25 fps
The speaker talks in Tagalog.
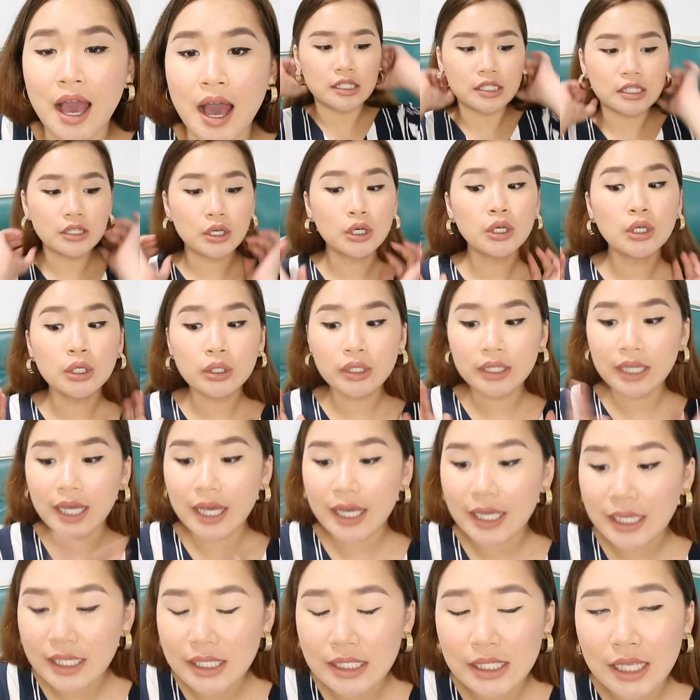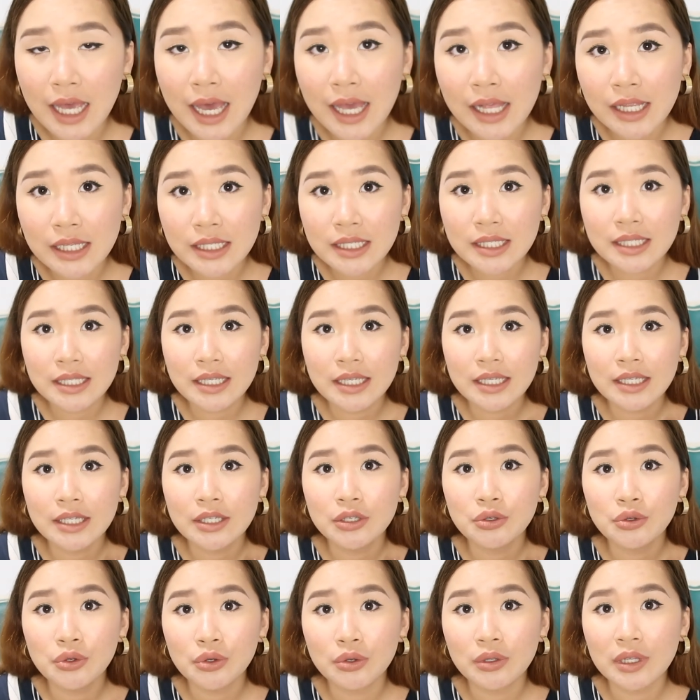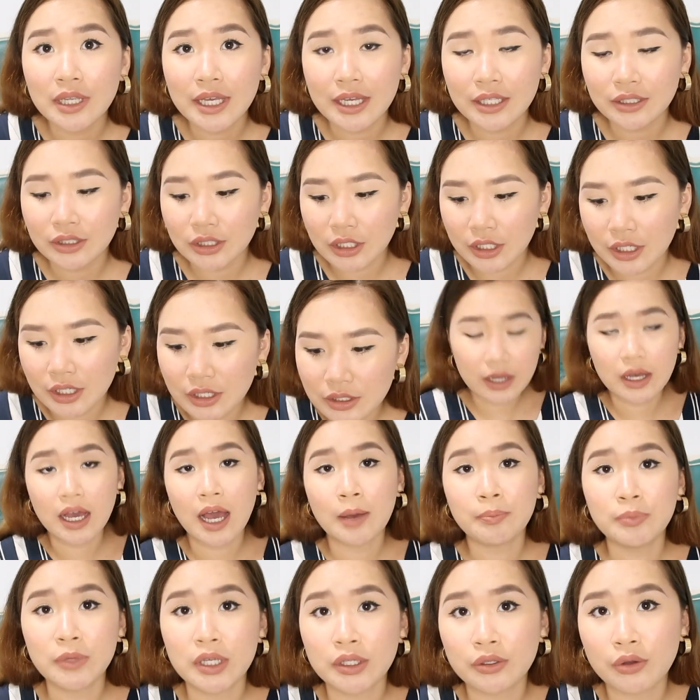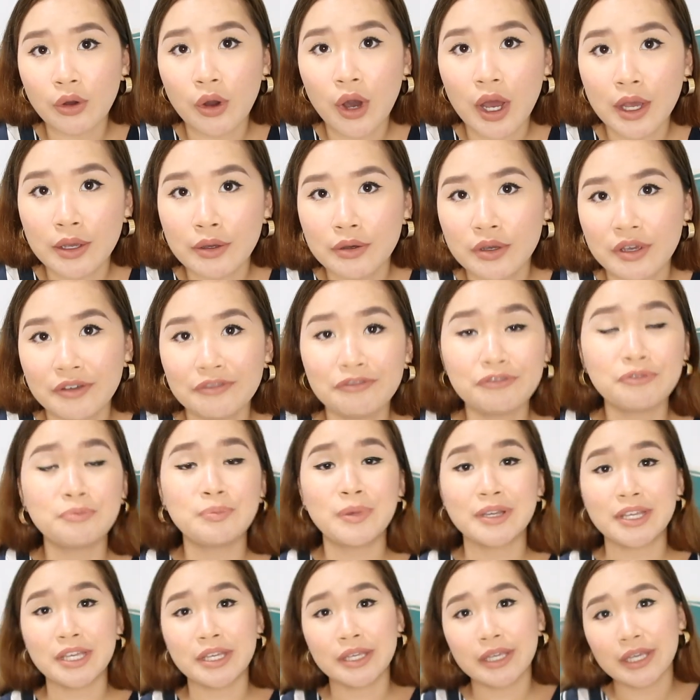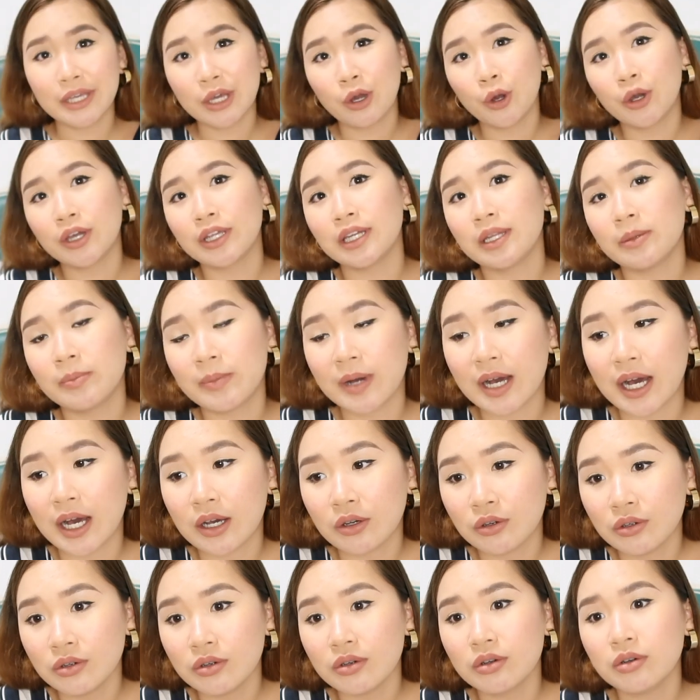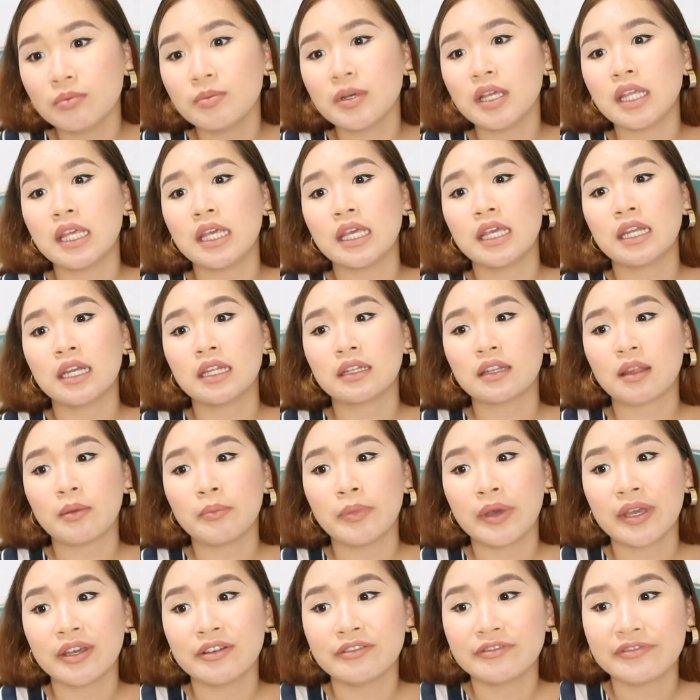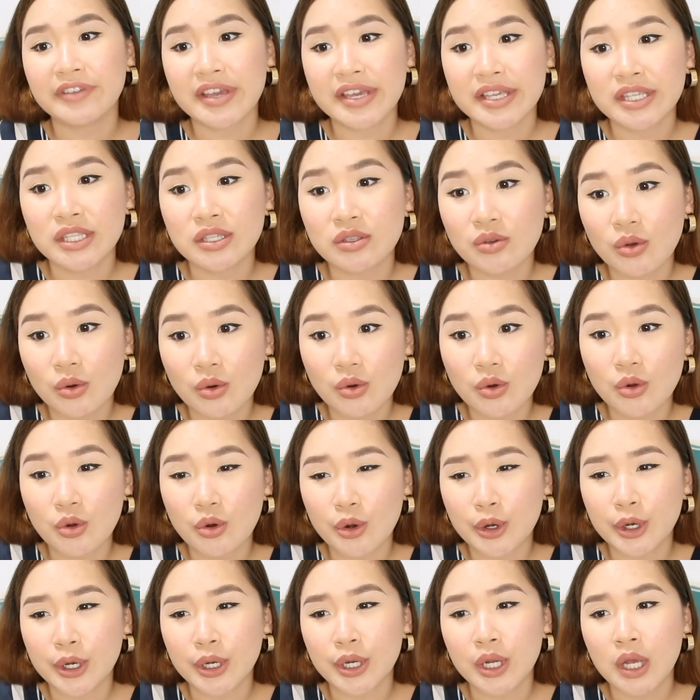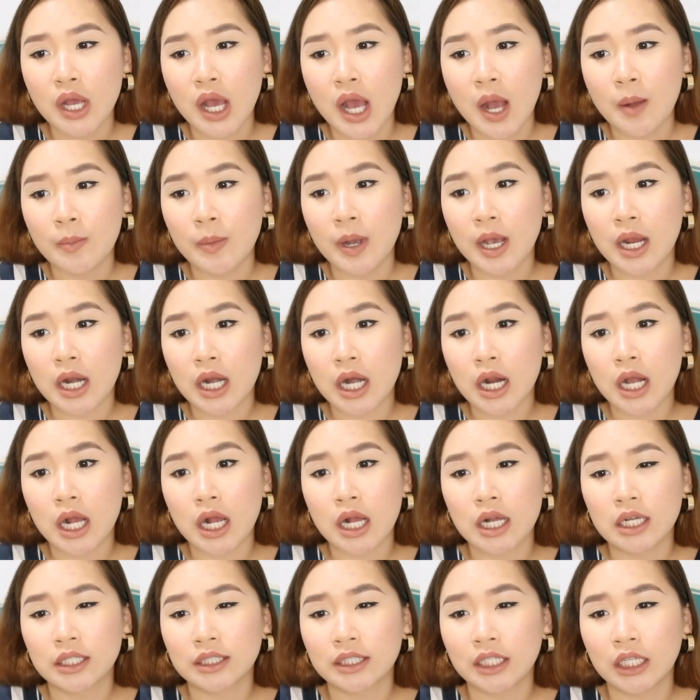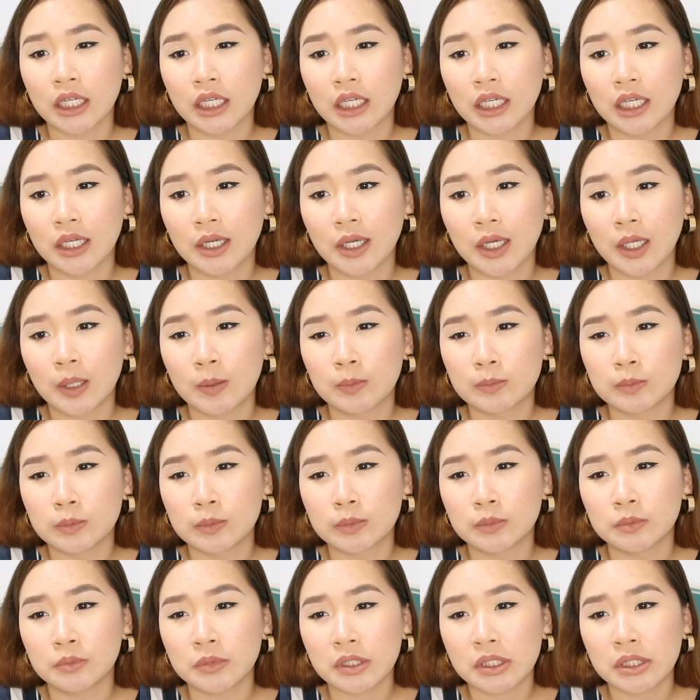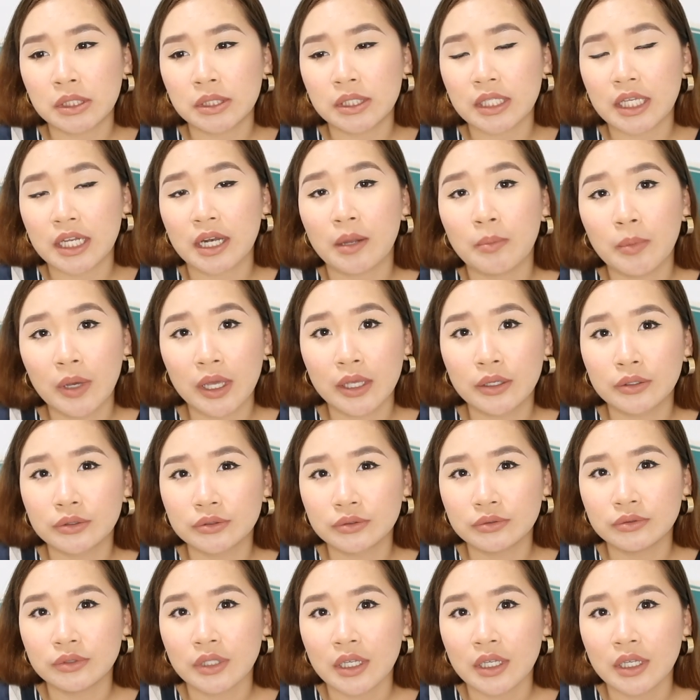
So, guys, I'll see you later. Update ko kayo if magiging oily ba ako, maiirita ba yung face ko, or parang um, sira ba yung